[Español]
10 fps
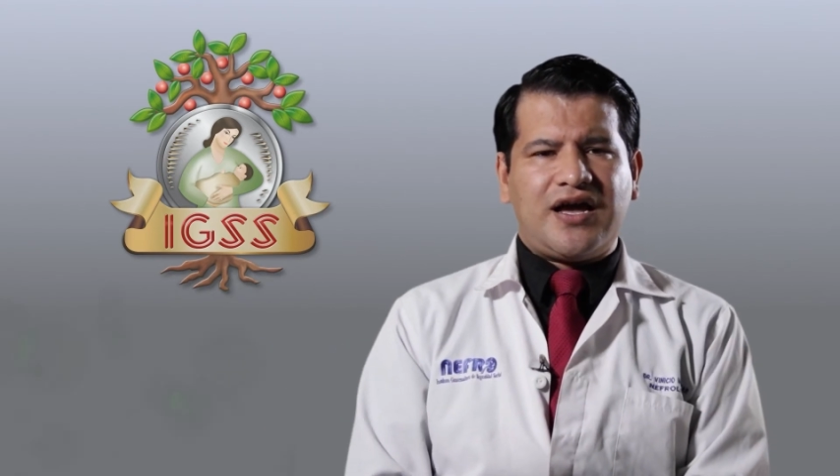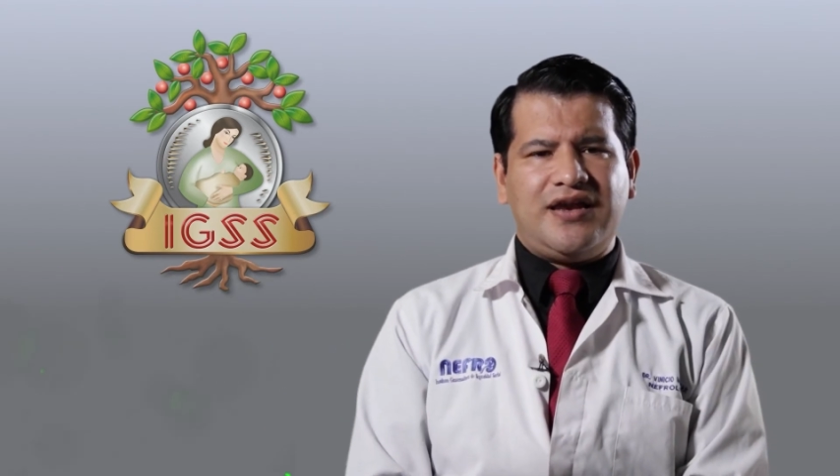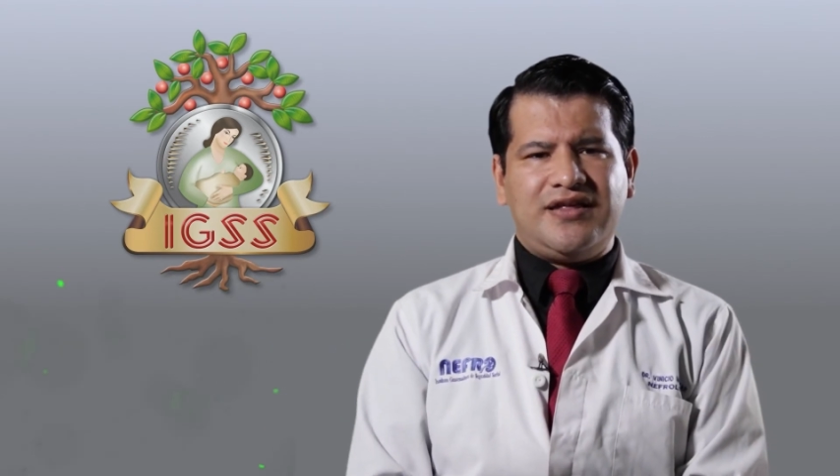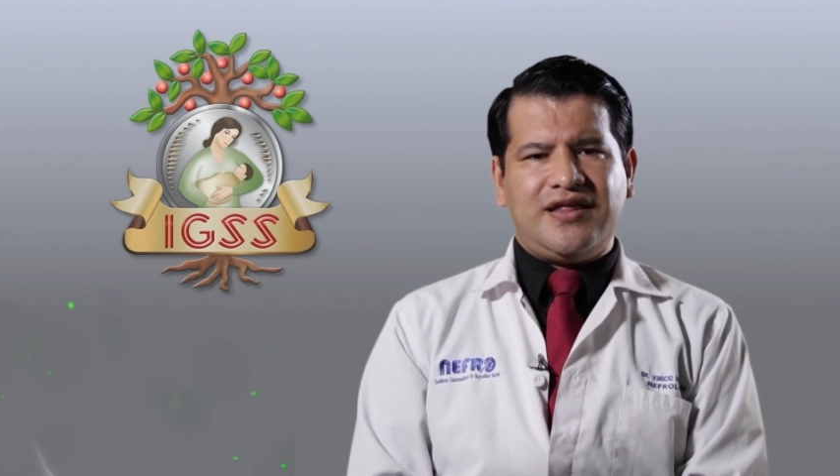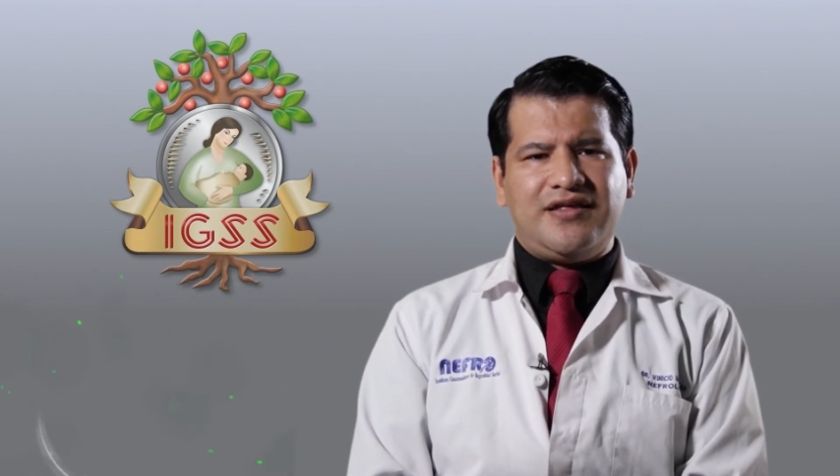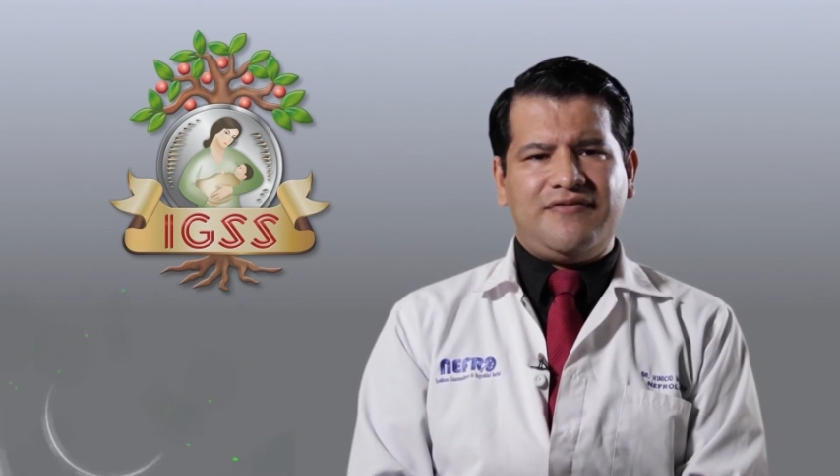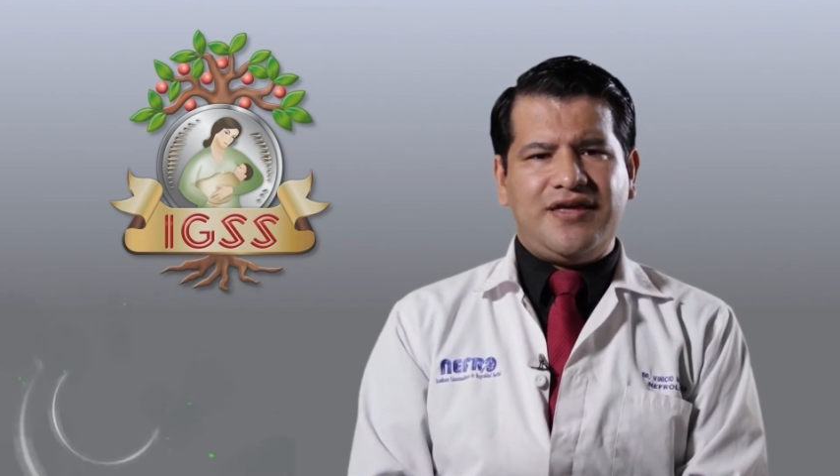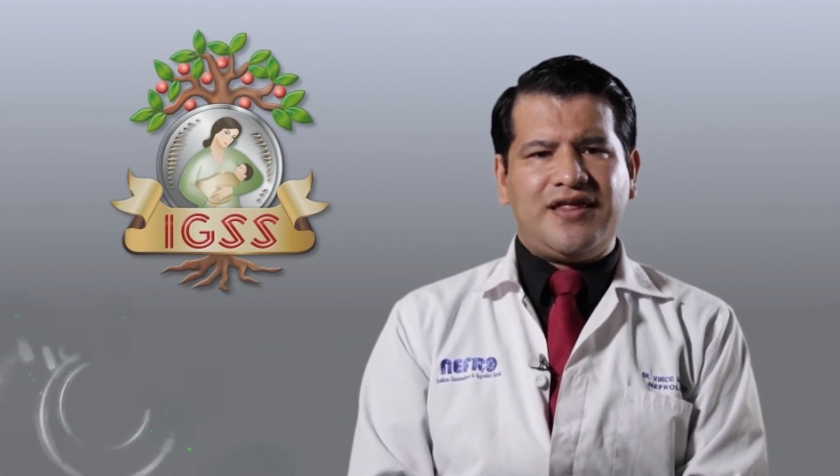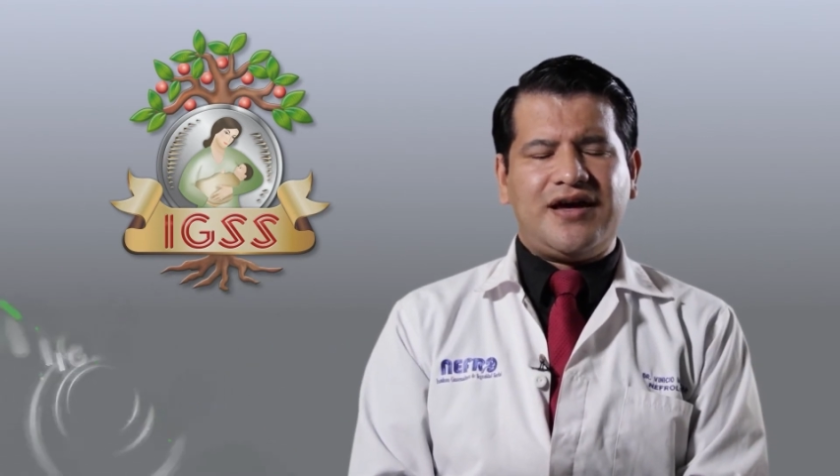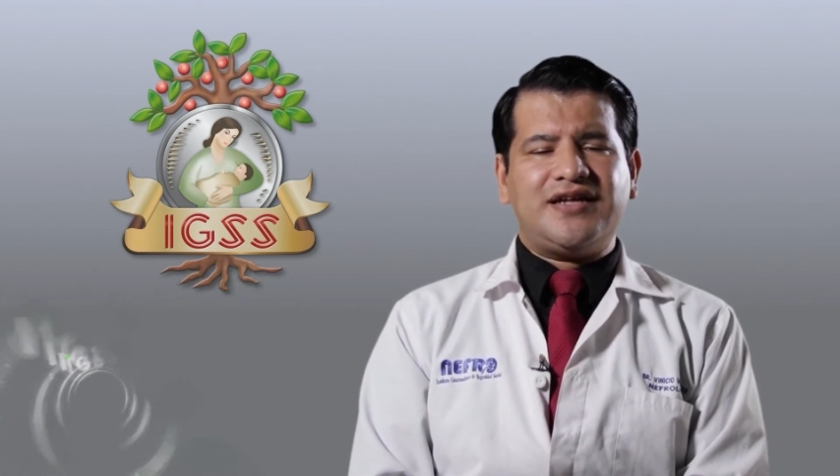calidad de
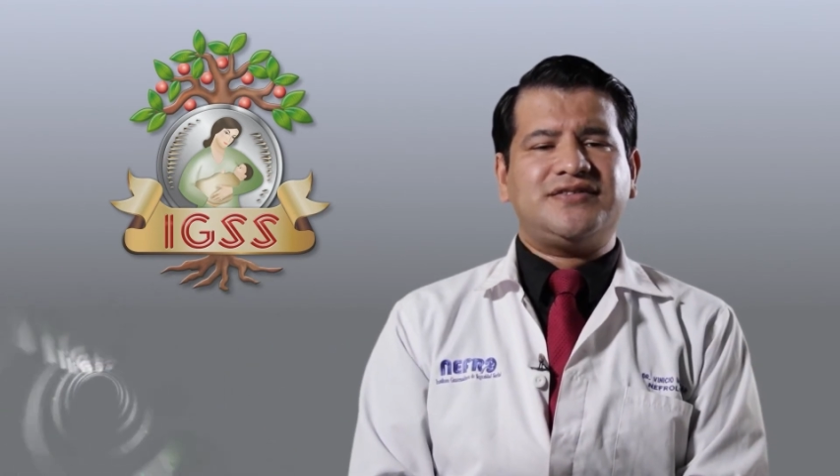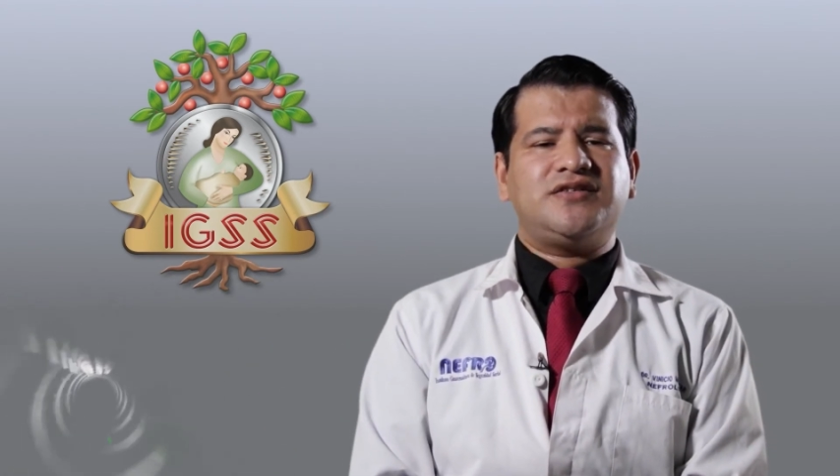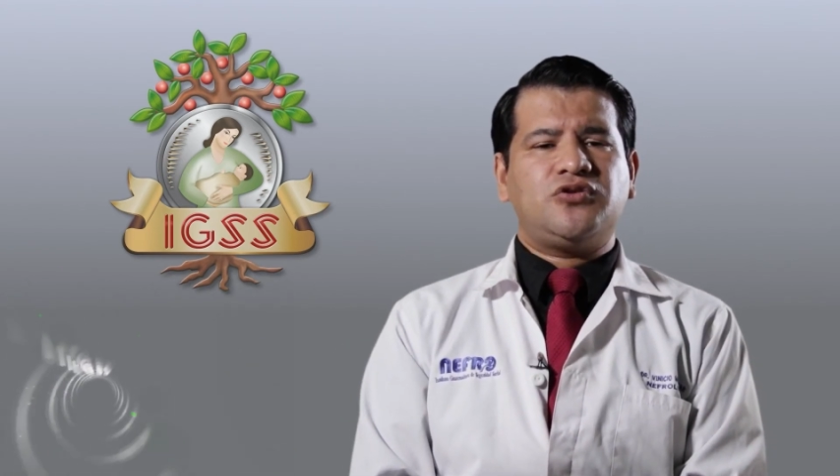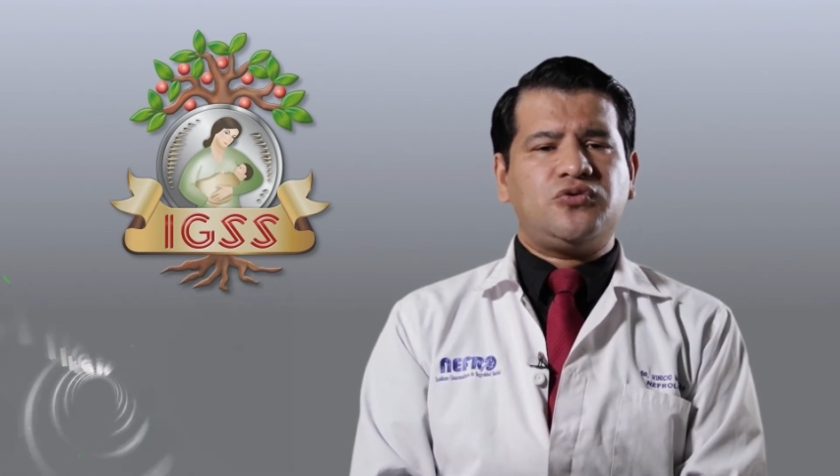vida haciendo